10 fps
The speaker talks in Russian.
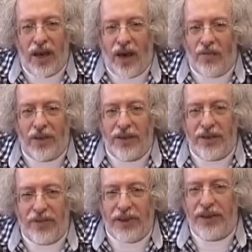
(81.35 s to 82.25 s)
а в
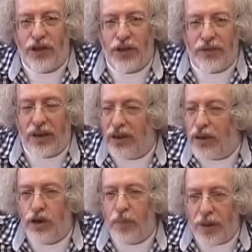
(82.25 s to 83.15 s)
Москве, значит, вот они,
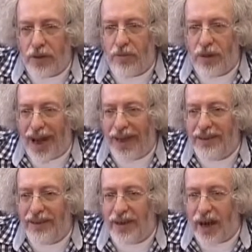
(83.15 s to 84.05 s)
ничего подобного,
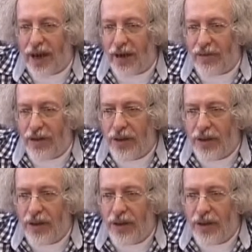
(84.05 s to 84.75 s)
одинаково.